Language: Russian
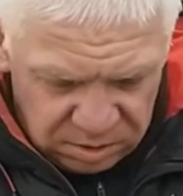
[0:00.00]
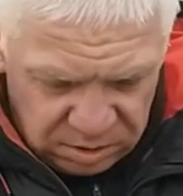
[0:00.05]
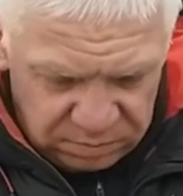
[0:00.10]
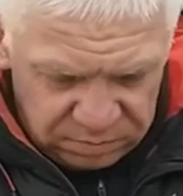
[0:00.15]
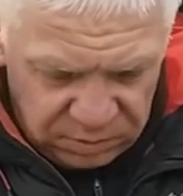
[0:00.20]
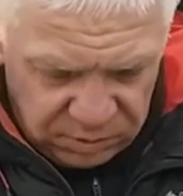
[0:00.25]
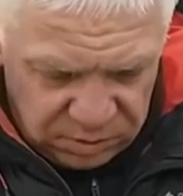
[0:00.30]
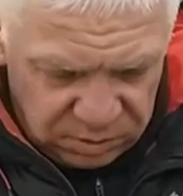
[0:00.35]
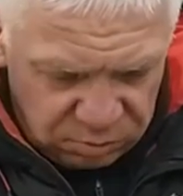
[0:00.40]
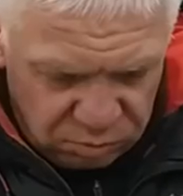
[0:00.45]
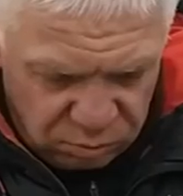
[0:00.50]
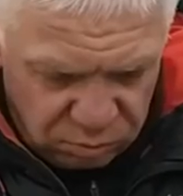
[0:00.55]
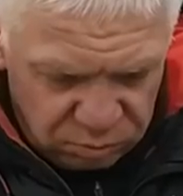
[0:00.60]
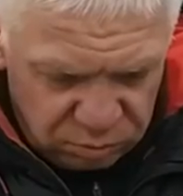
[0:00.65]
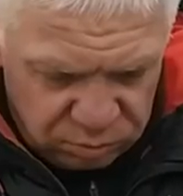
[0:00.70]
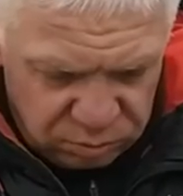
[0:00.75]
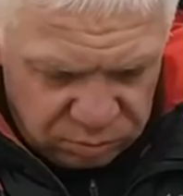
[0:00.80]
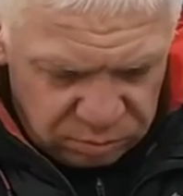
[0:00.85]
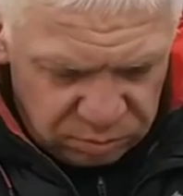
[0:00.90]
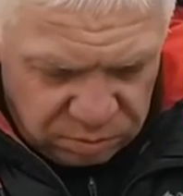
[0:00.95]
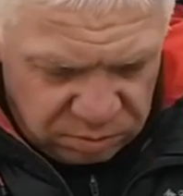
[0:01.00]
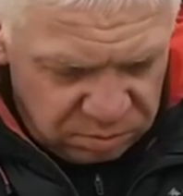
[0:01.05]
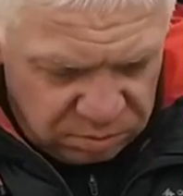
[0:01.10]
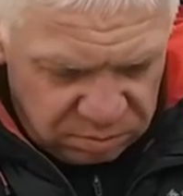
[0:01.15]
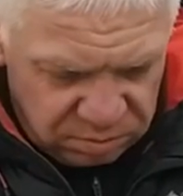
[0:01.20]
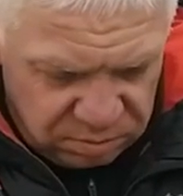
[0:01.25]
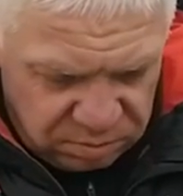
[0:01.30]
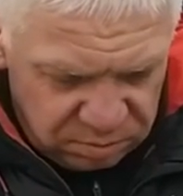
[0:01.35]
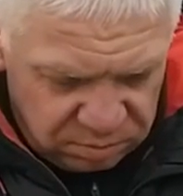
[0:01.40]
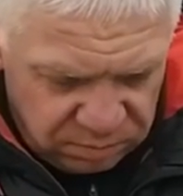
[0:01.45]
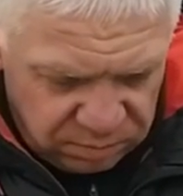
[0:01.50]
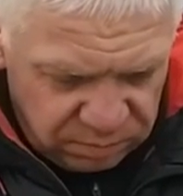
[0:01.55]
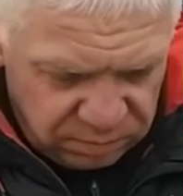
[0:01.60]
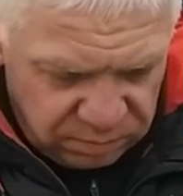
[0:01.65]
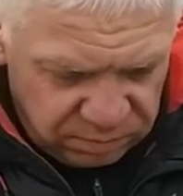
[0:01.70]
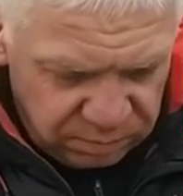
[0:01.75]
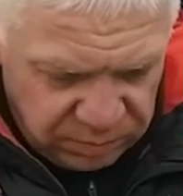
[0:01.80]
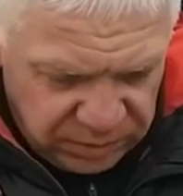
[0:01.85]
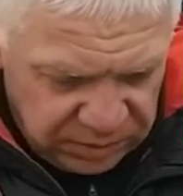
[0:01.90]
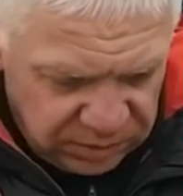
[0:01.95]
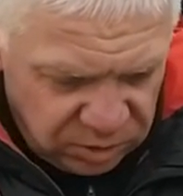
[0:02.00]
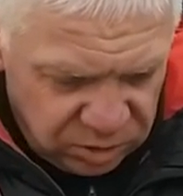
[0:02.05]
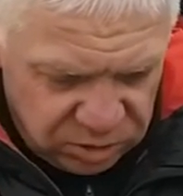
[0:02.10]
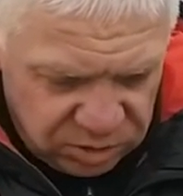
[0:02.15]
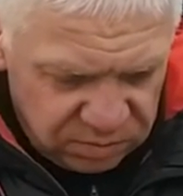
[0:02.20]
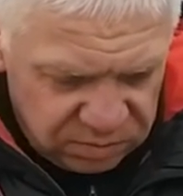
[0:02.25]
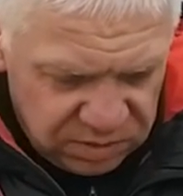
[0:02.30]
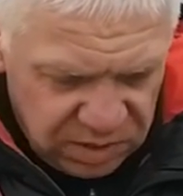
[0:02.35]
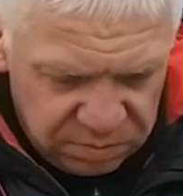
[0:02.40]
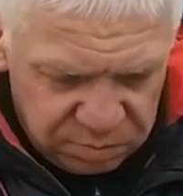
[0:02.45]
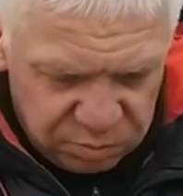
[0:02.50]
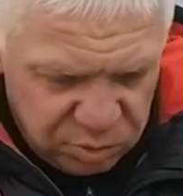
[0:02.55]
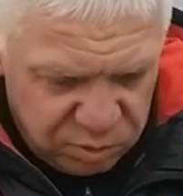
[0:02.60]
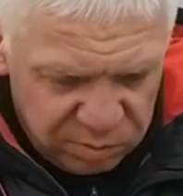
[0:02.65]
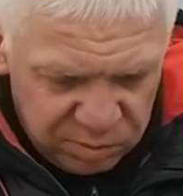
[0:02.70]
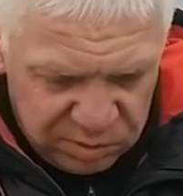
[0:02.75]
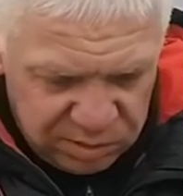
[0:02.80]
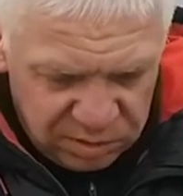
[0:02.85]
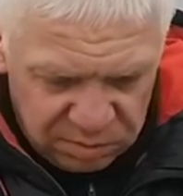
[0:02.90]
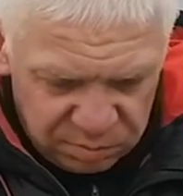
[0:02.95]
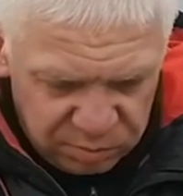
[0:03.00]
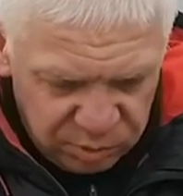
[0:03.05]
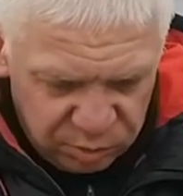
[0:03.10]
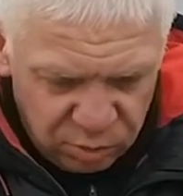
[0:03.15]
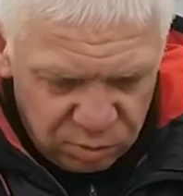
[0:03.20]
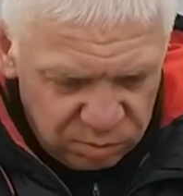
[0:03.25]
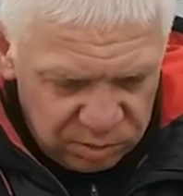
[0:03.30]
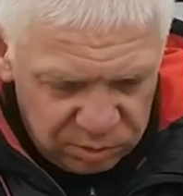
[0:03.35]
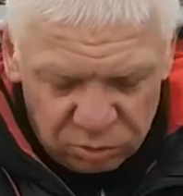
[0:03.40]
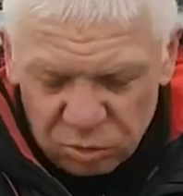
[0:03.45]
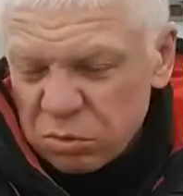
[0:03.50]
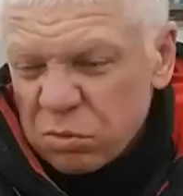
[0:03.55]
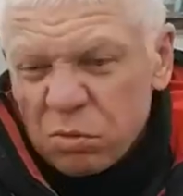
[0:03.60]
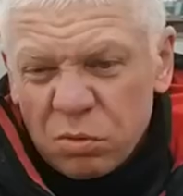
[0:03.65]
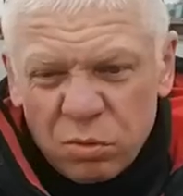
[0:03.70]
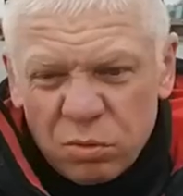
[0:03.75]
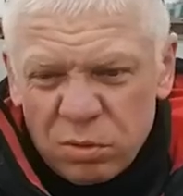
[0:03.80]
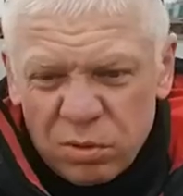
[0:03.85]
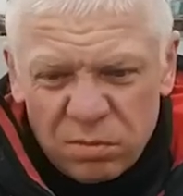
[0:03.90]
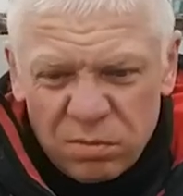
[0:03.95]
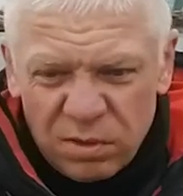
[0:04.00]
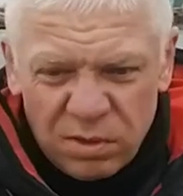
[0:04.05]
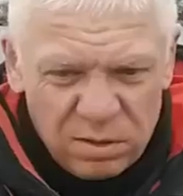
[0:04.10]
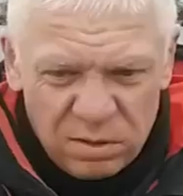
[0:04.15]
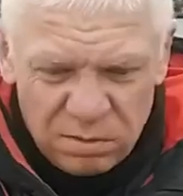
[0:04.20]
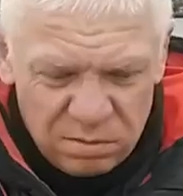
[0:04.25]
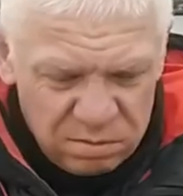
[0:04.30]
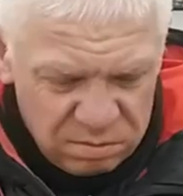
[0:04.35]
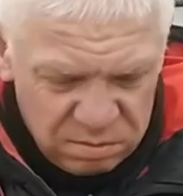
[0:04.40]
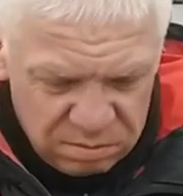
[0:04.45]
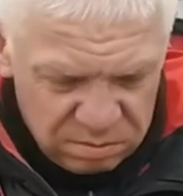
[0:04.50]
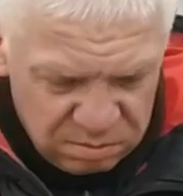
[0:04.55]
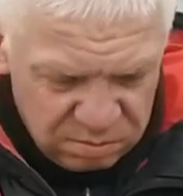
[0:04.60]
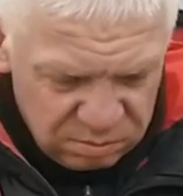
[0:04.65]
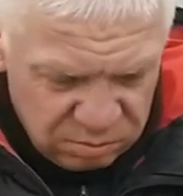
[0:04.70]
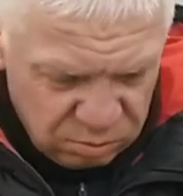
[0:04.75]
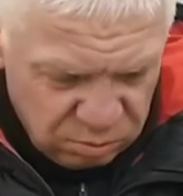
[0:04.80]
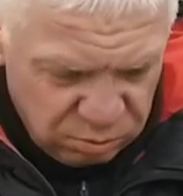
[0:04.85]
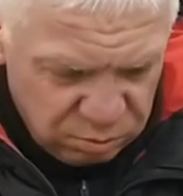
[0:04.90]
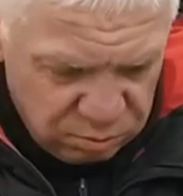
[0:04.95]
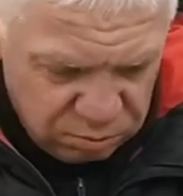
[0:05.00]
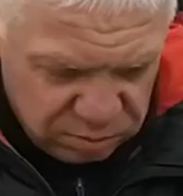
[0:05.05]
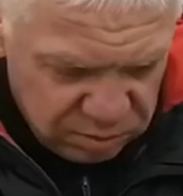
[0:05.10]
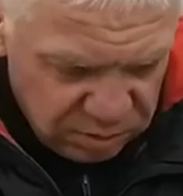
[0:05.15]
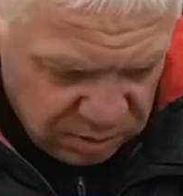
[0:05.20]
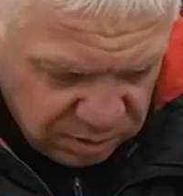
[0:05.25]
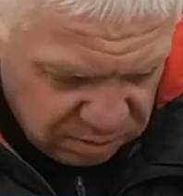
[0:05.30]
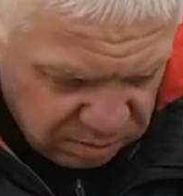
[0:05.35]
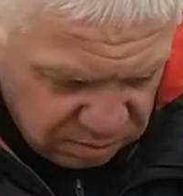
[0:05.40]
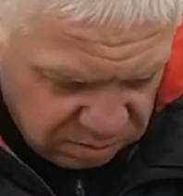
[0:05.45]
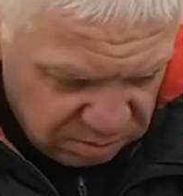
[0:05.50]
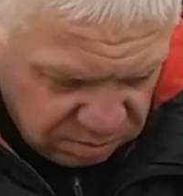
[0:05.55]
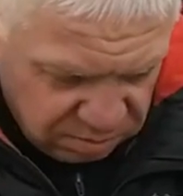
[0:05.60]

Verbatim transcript: Ловил на кукурузу. Практически вся поймана. Прикормка тоже кукурузовая. Кукурузная